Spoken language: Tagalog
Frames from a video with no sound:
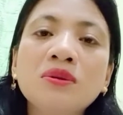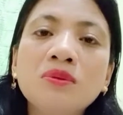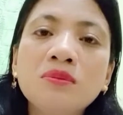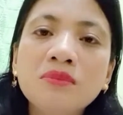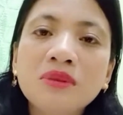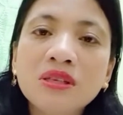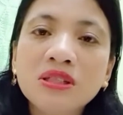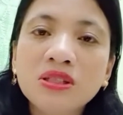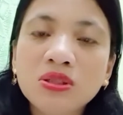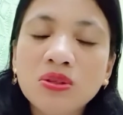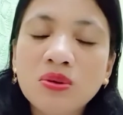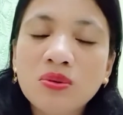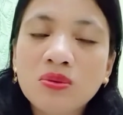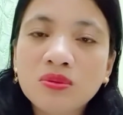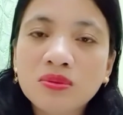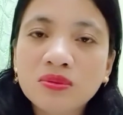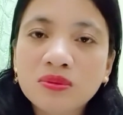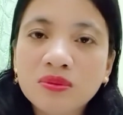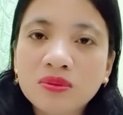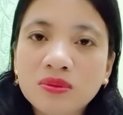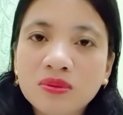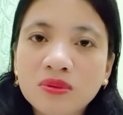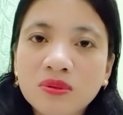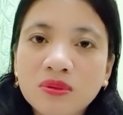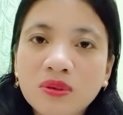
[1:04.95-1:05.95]
man
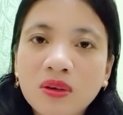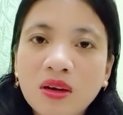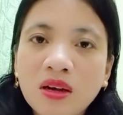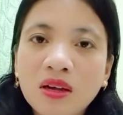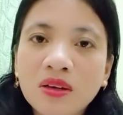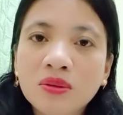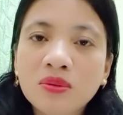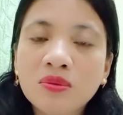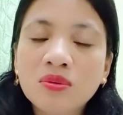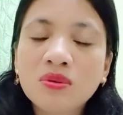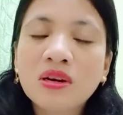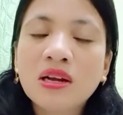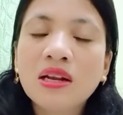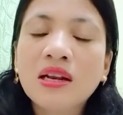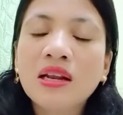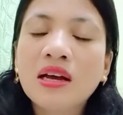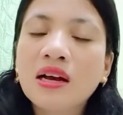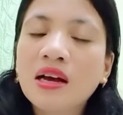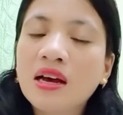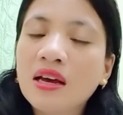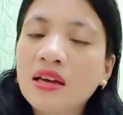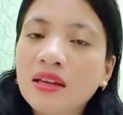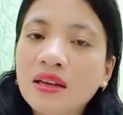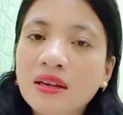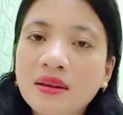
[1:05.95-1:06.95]
yung ano
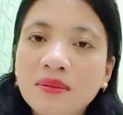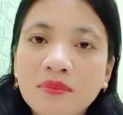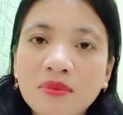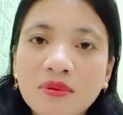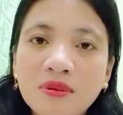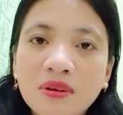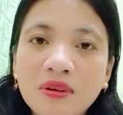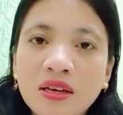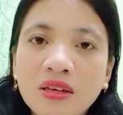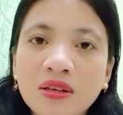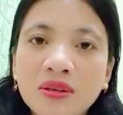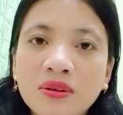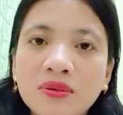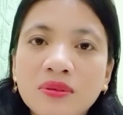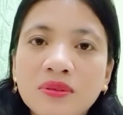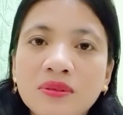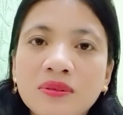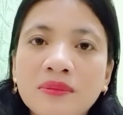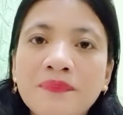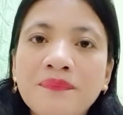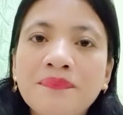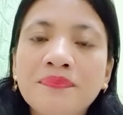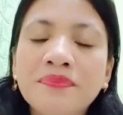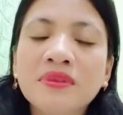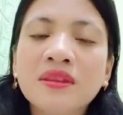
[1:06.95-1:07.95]
kalagayan mo ngayon,
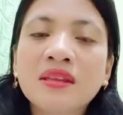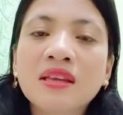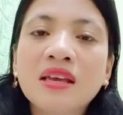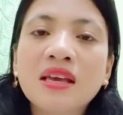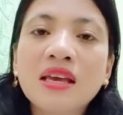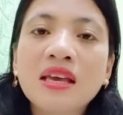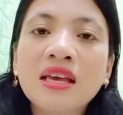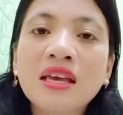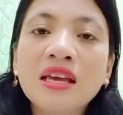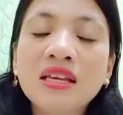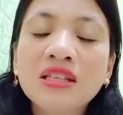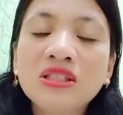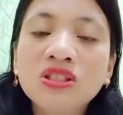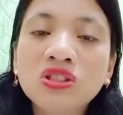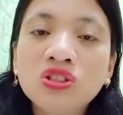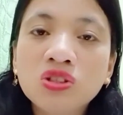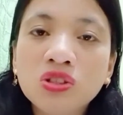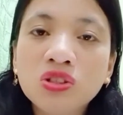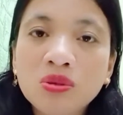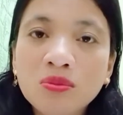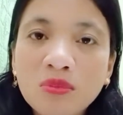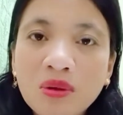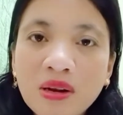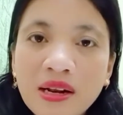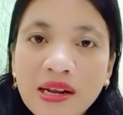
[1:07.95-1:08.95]

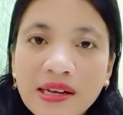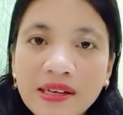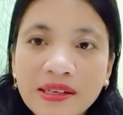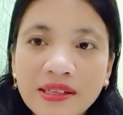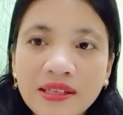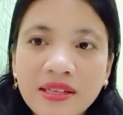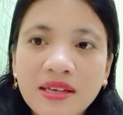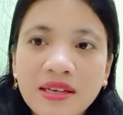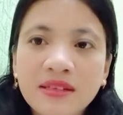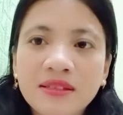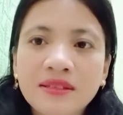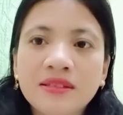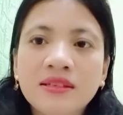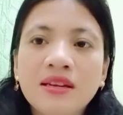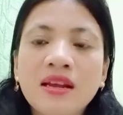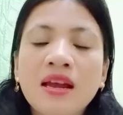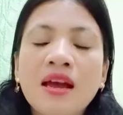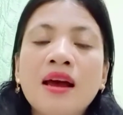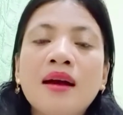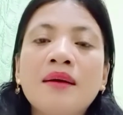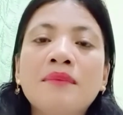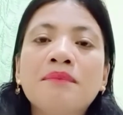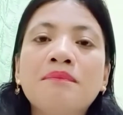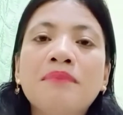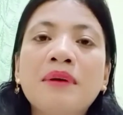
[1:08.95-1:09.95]
i-enjoy mo lang 'yan
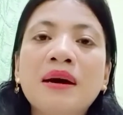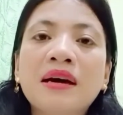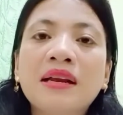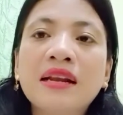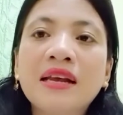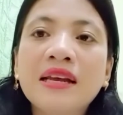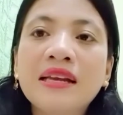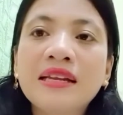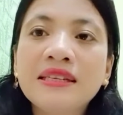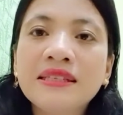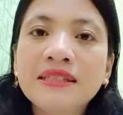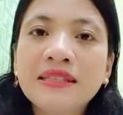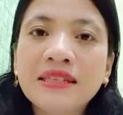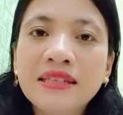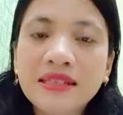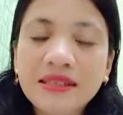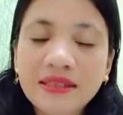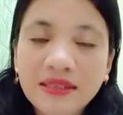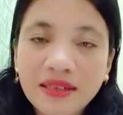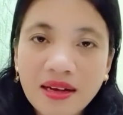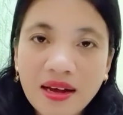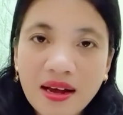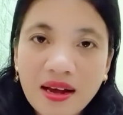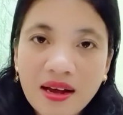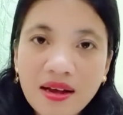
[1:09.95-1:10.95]
para hindi
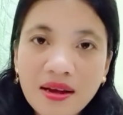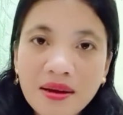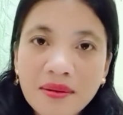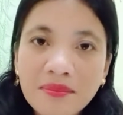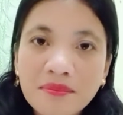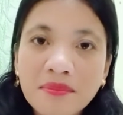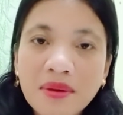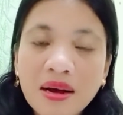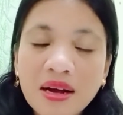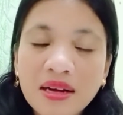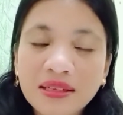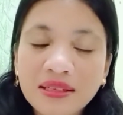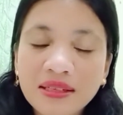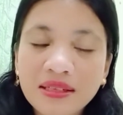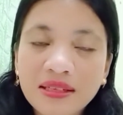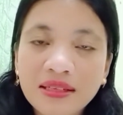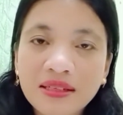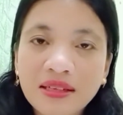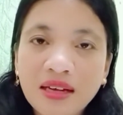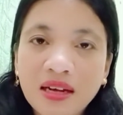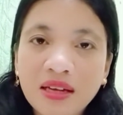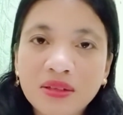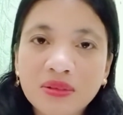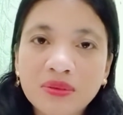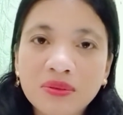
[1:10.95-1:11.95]
ka maging
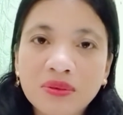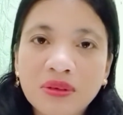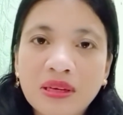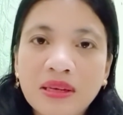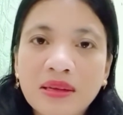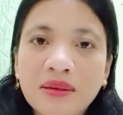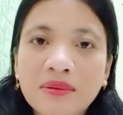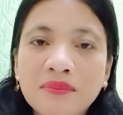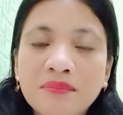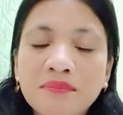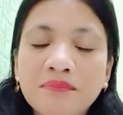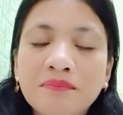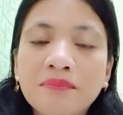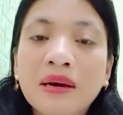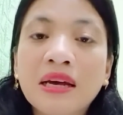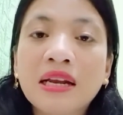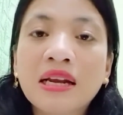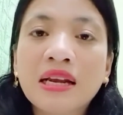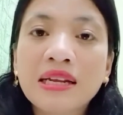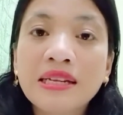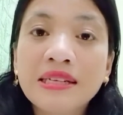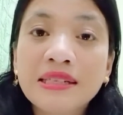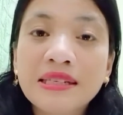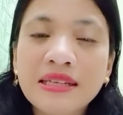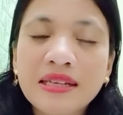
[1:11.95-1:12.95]
ano eh, para
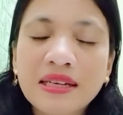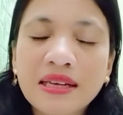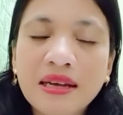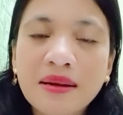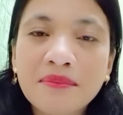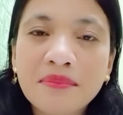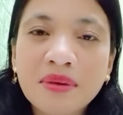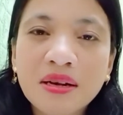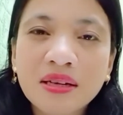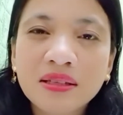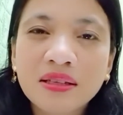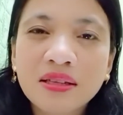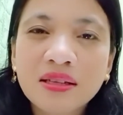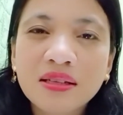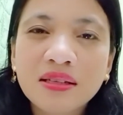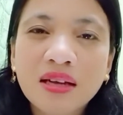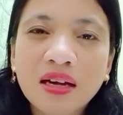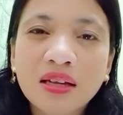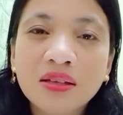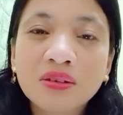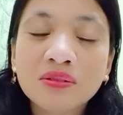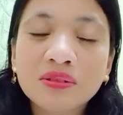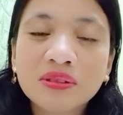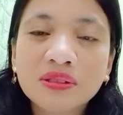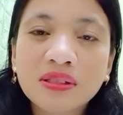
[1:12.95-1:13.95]
hindi ka maging
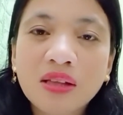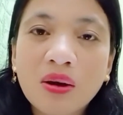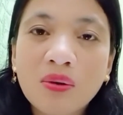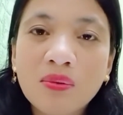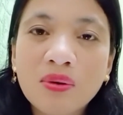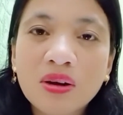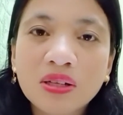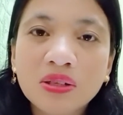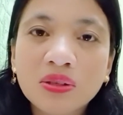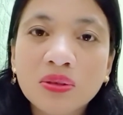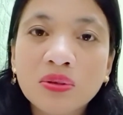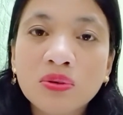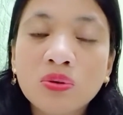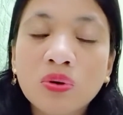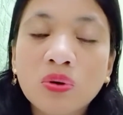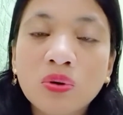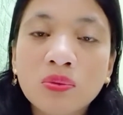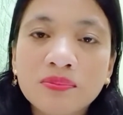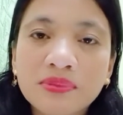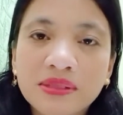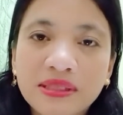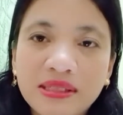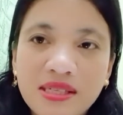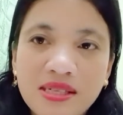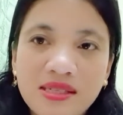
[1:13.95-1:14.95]
anong tawag yun,
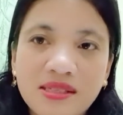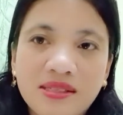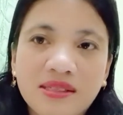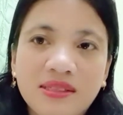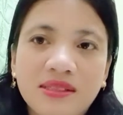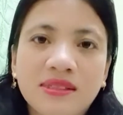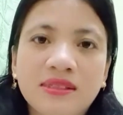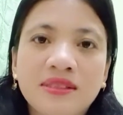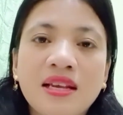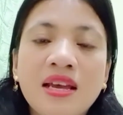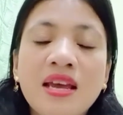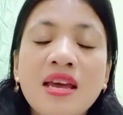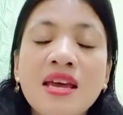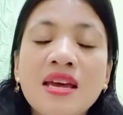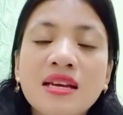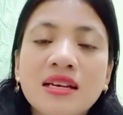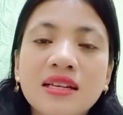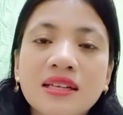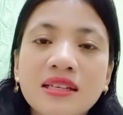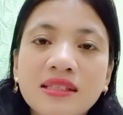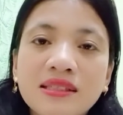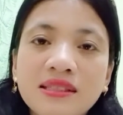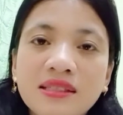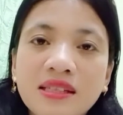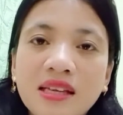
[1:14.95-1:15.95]
obsess.
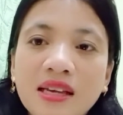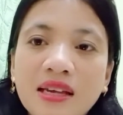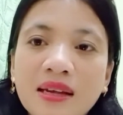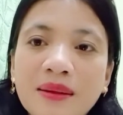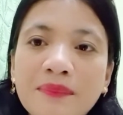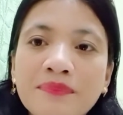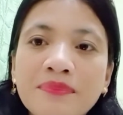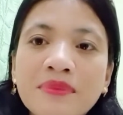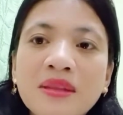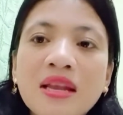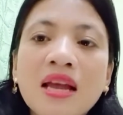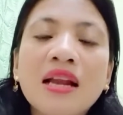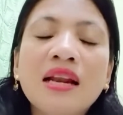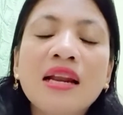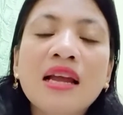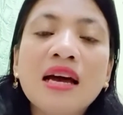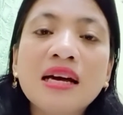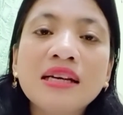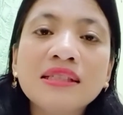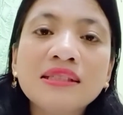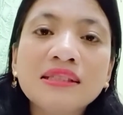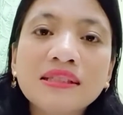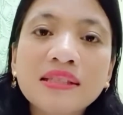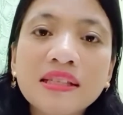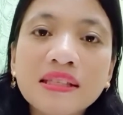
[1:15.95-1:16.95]
Kasi
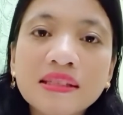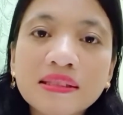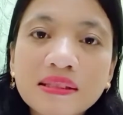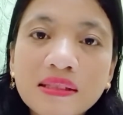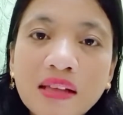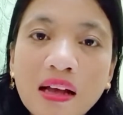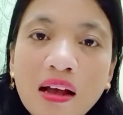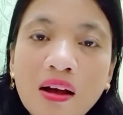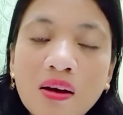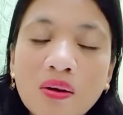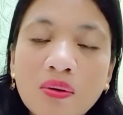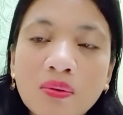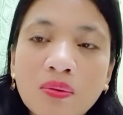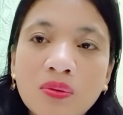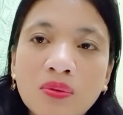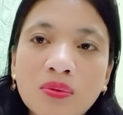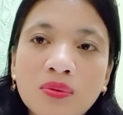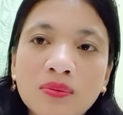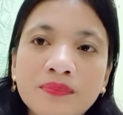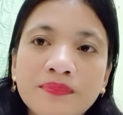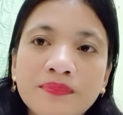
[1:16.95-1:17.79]
lahat ng tao